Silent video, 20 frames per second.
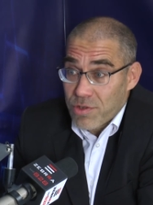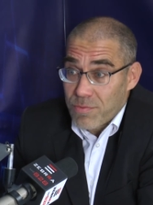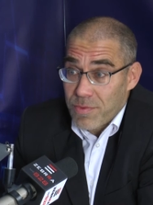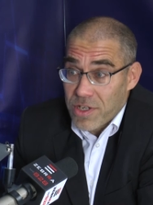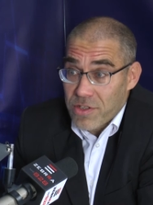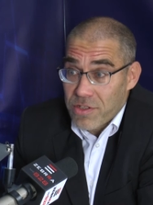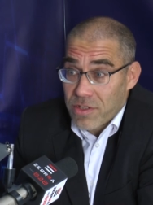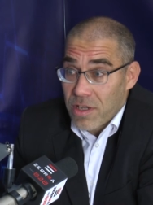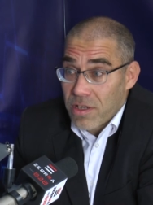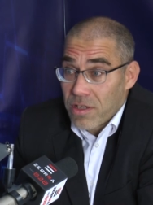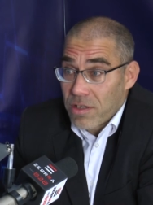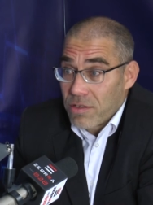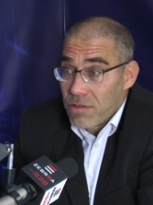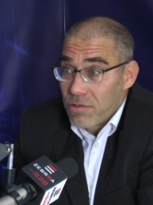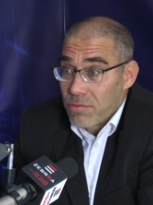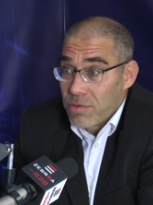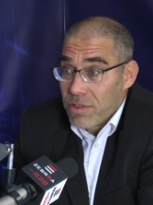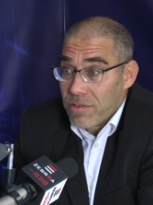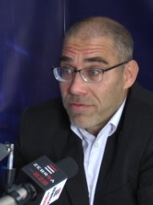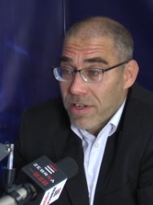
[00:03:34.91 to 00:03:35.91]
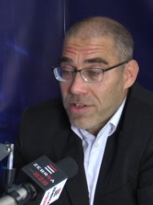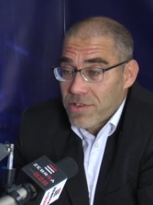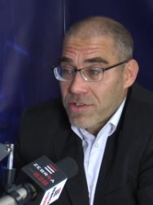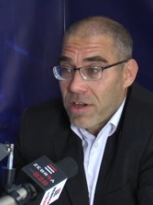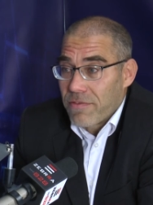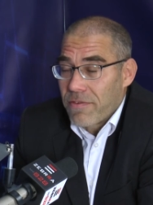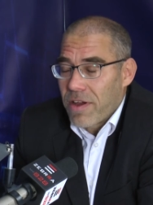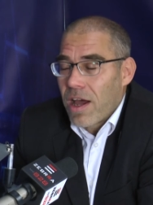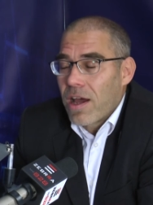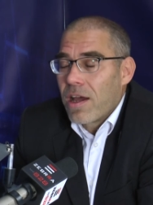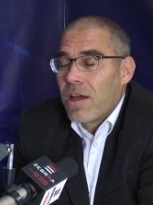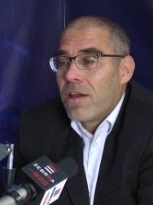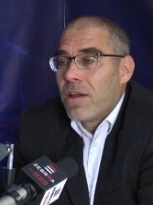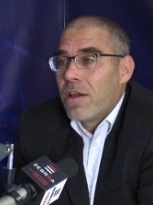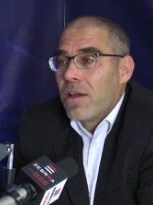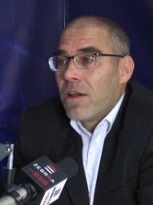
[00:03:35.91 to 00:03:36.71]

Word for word: pośpieszne Lublin-Warszawa.